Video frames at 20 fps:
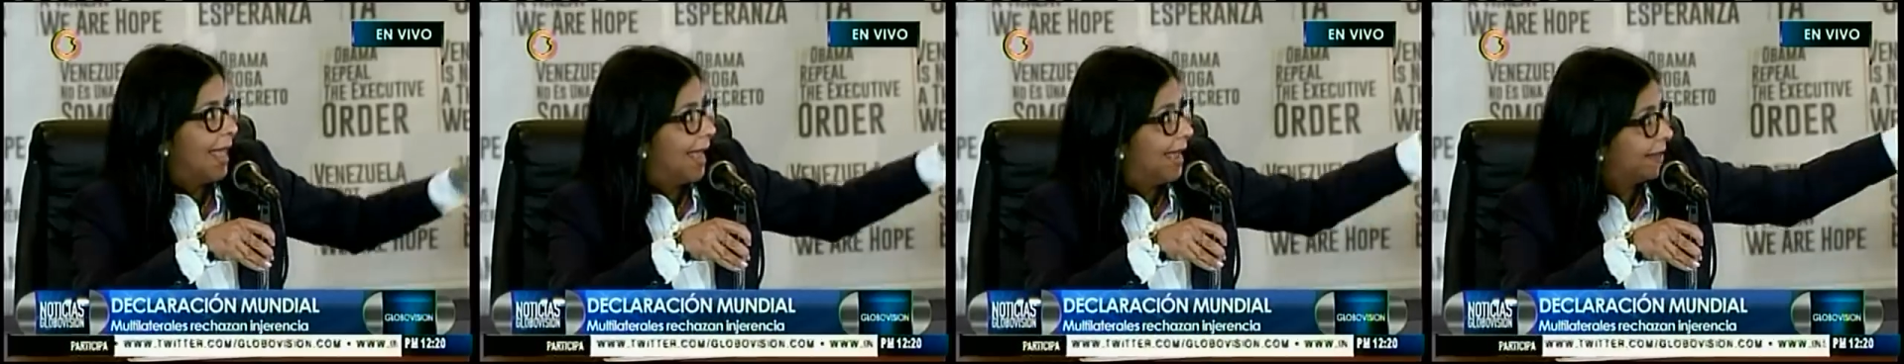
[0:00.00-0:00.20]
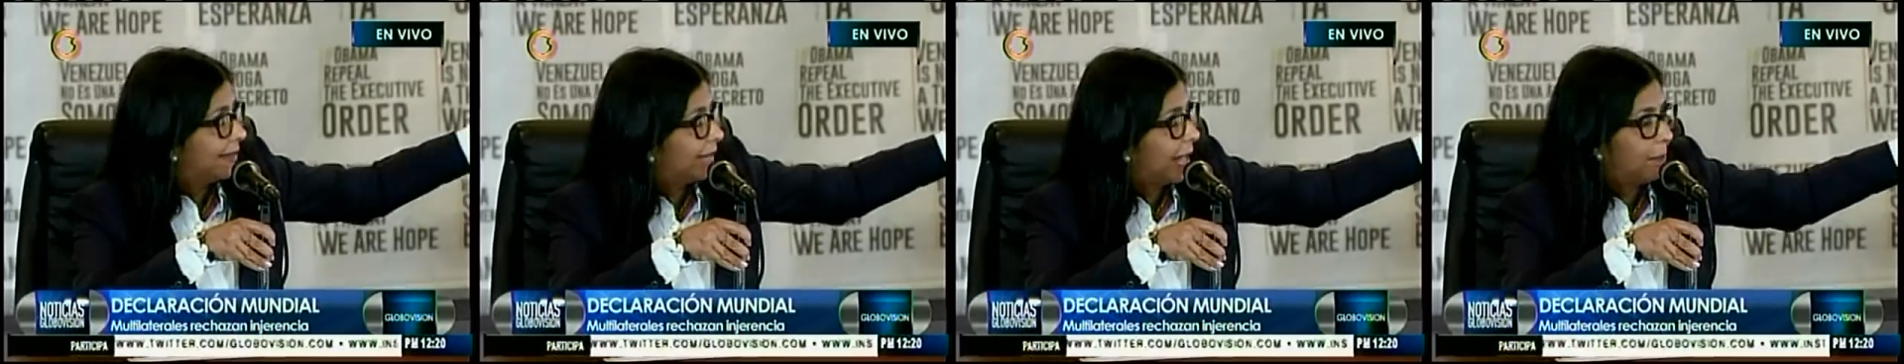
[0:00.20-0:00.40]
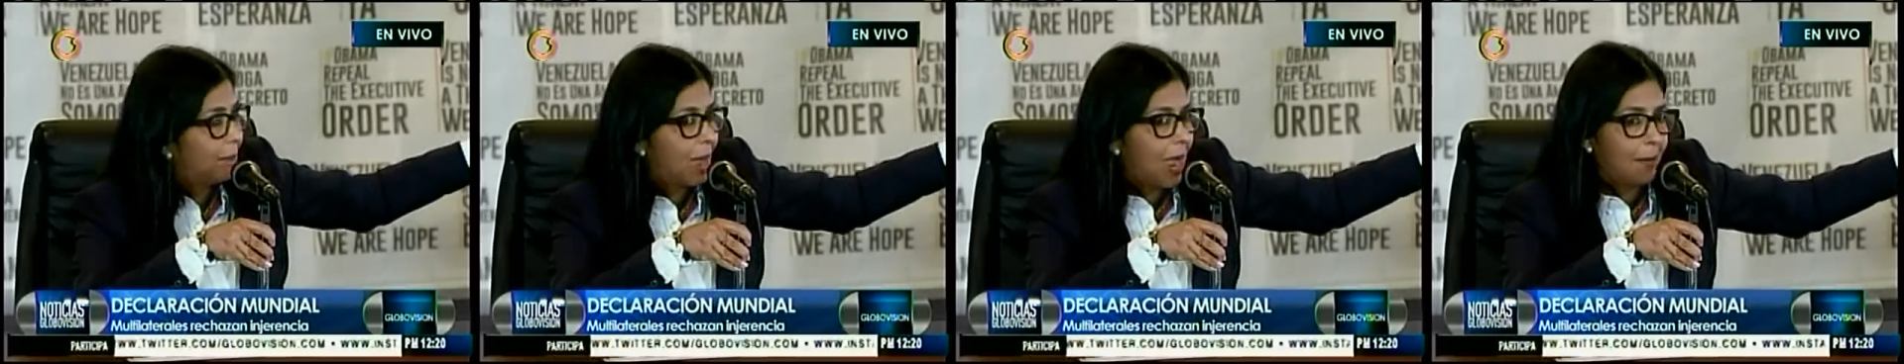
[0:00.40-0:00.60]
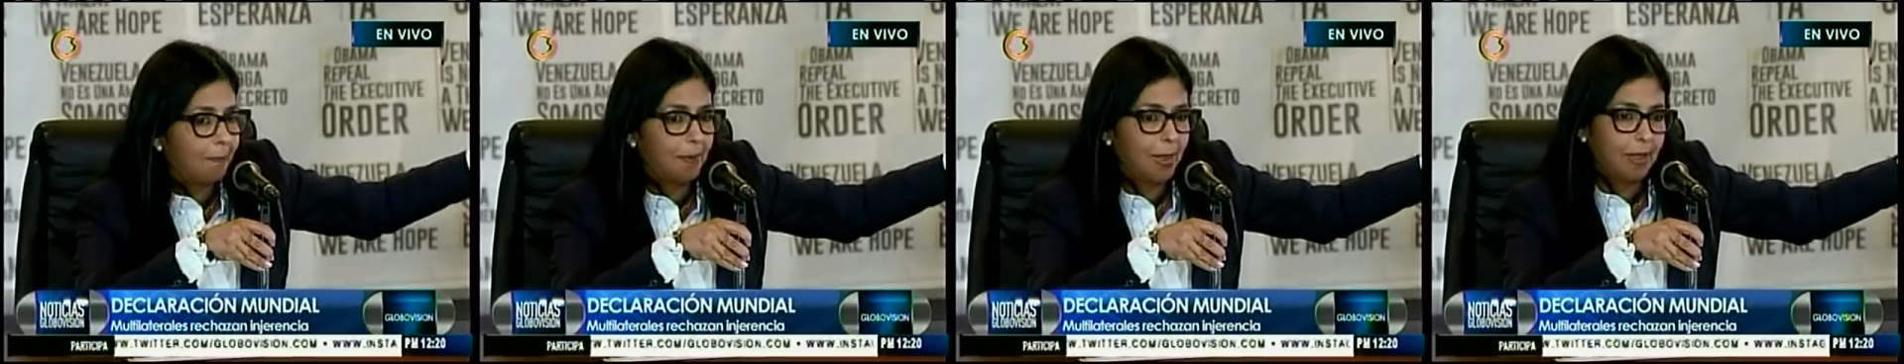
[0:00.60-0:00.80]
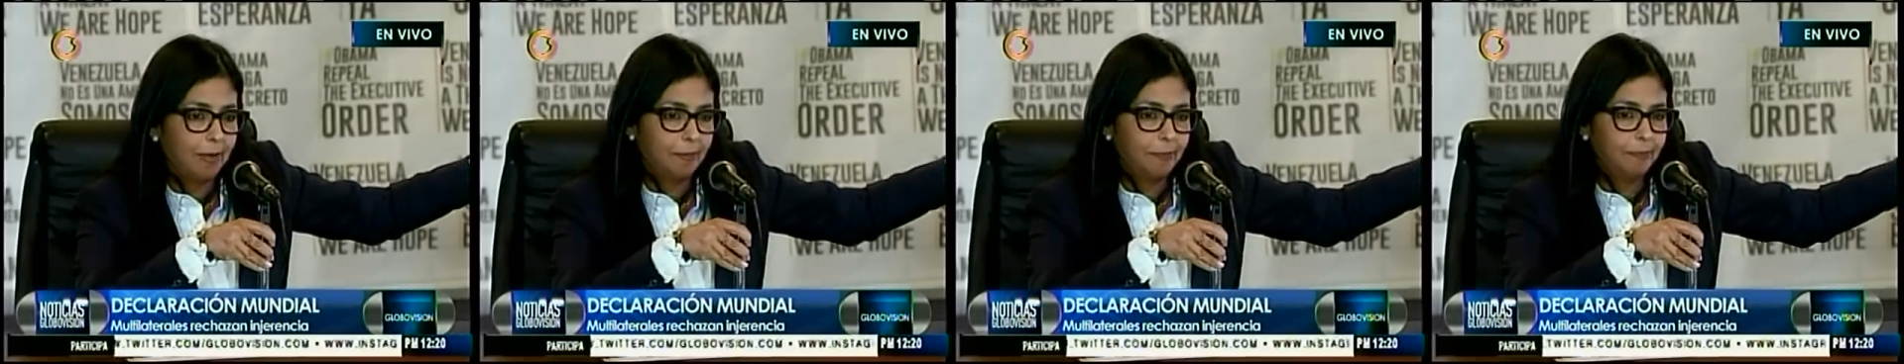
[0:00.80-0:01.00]
Este
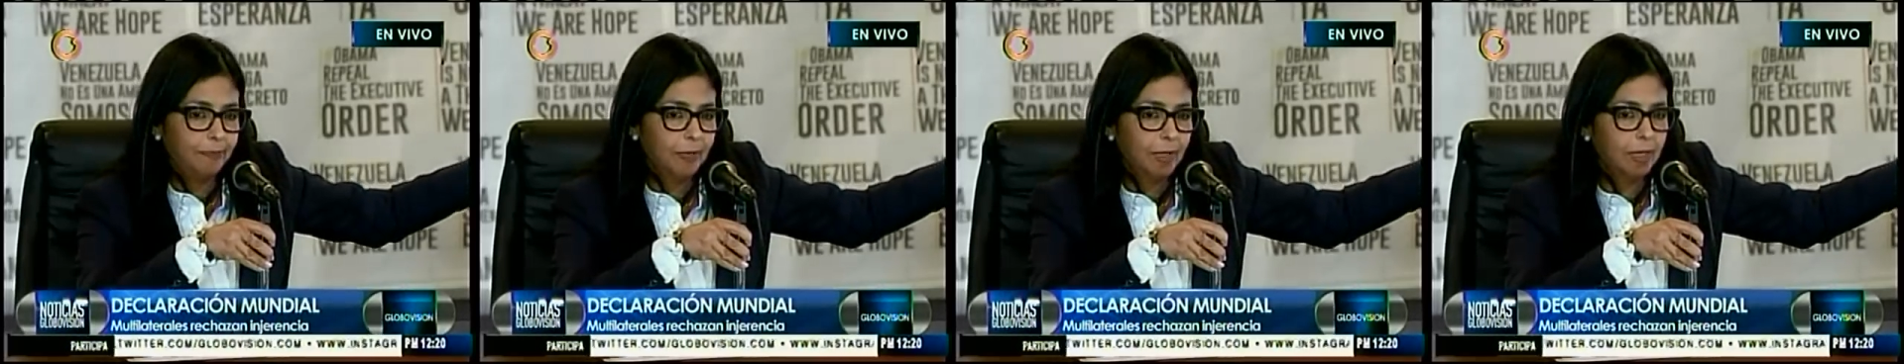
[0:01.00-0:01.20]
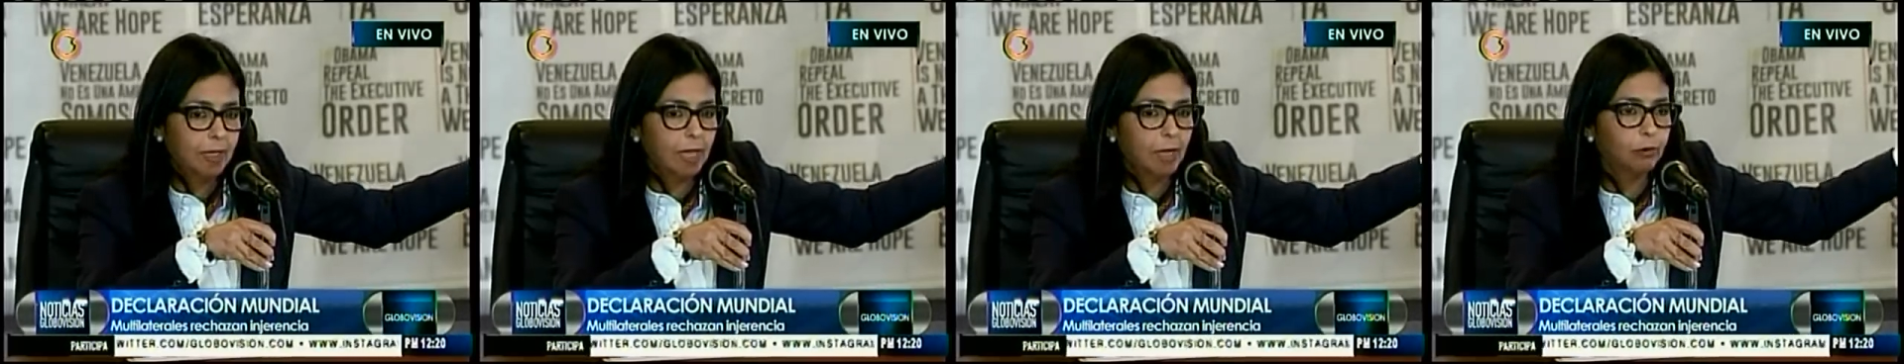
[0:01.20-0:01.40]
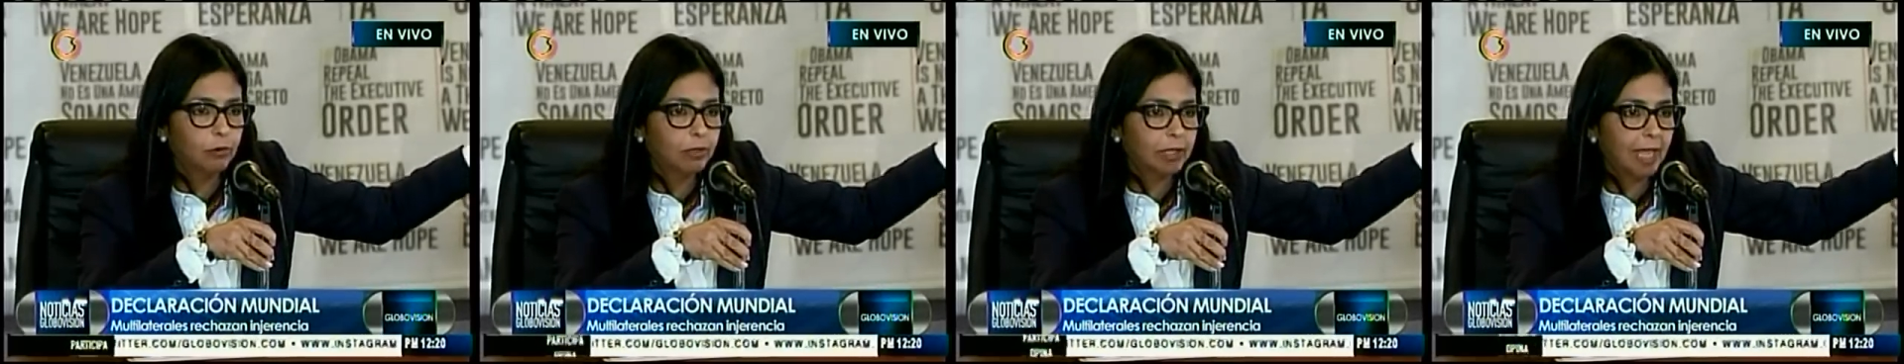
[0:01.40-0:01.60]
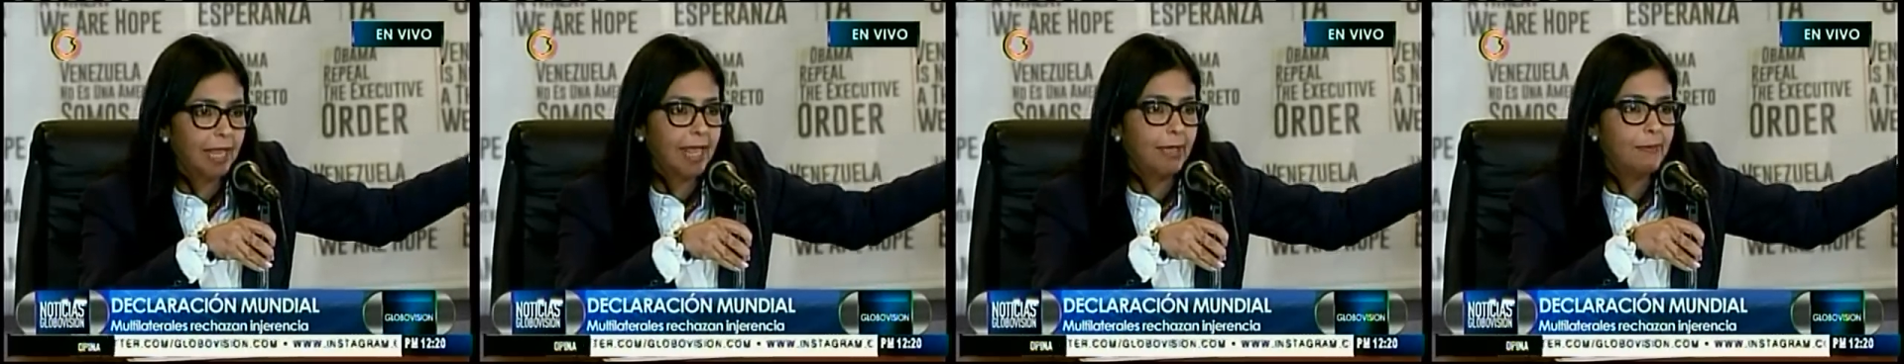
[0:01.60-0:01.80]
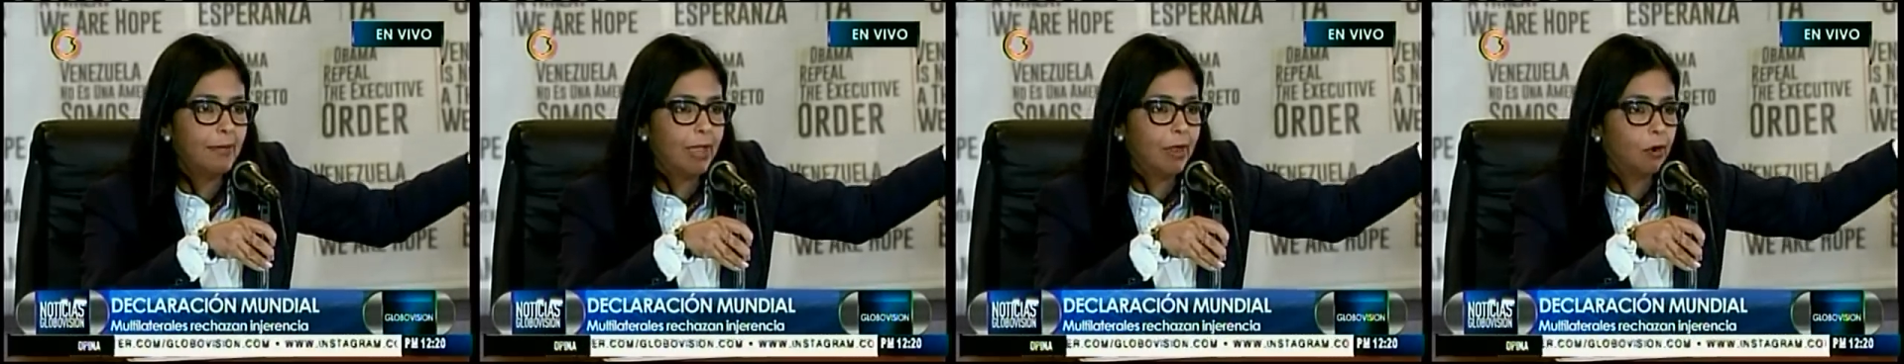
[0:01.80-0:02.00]
mapa que
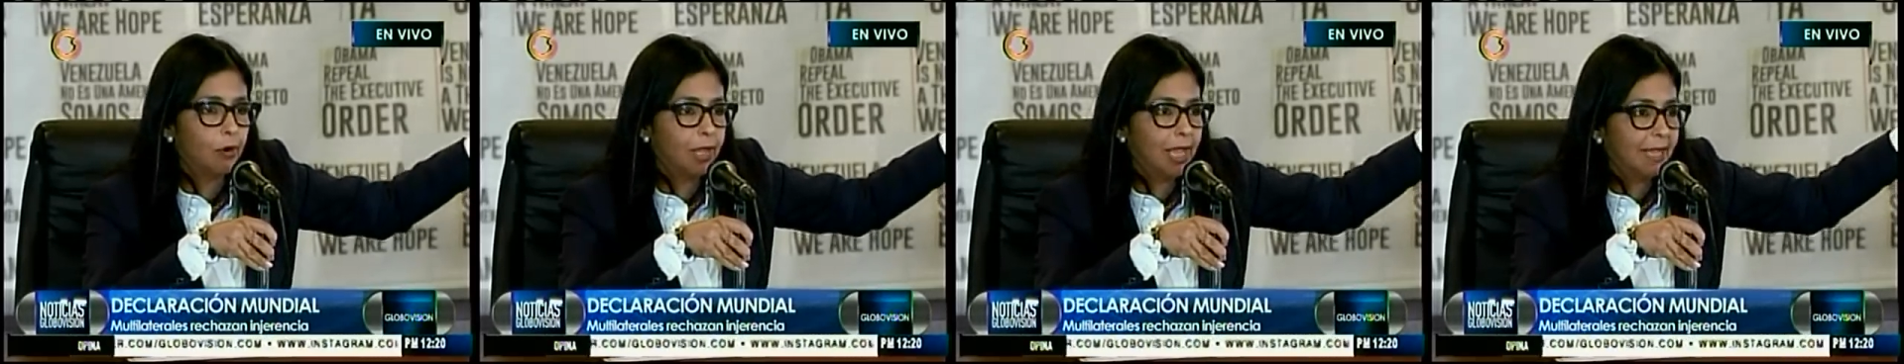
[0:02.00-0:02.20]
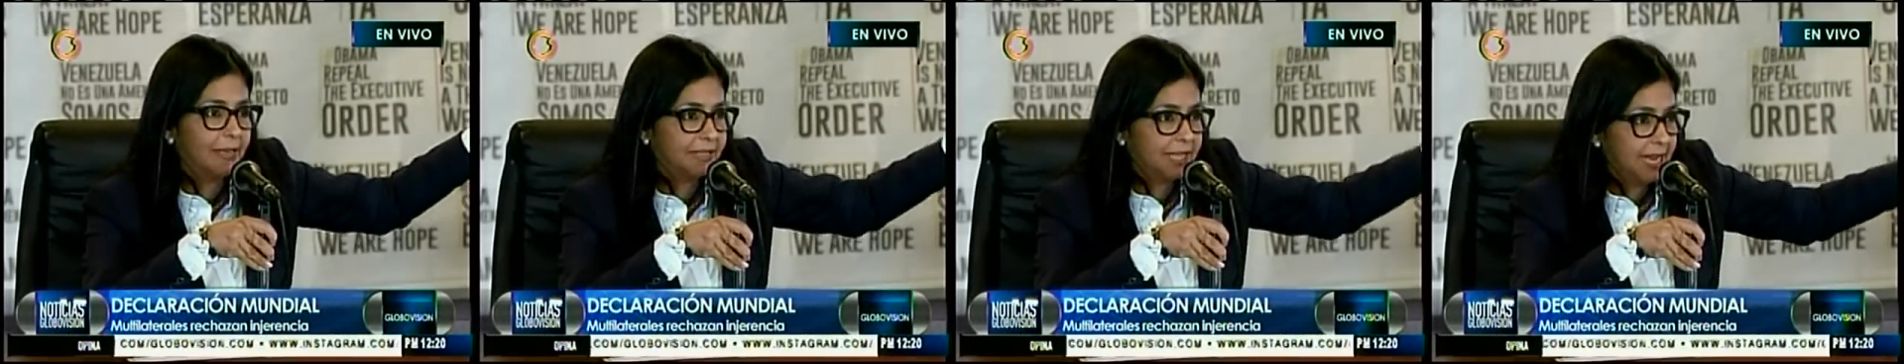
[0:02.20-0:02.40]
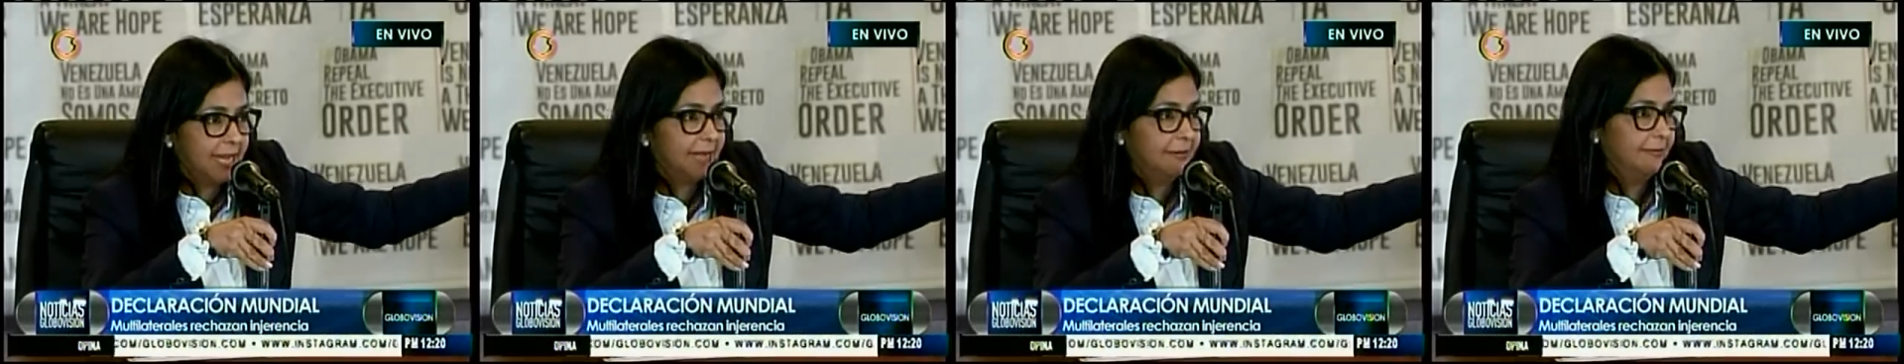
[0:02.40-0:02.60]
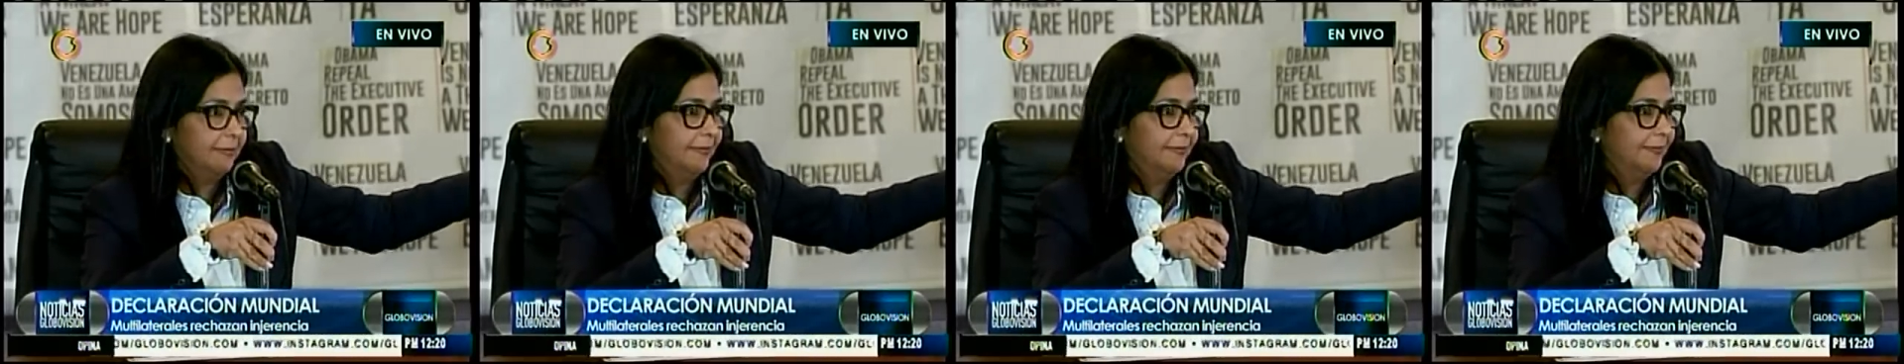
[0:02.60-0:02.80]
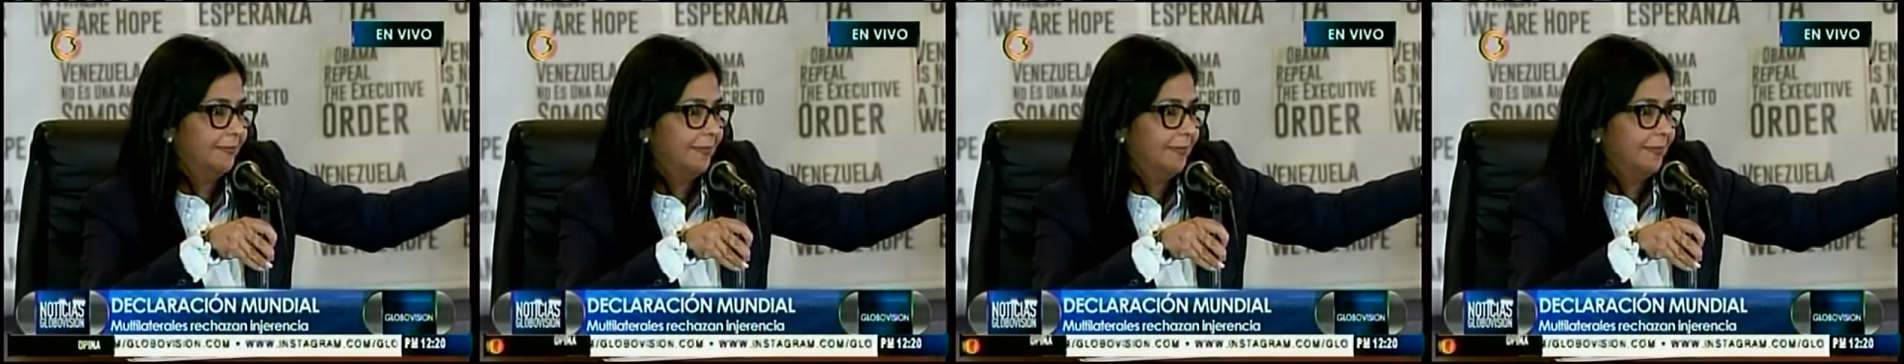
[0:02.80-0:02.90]
ustedes ven hoy allí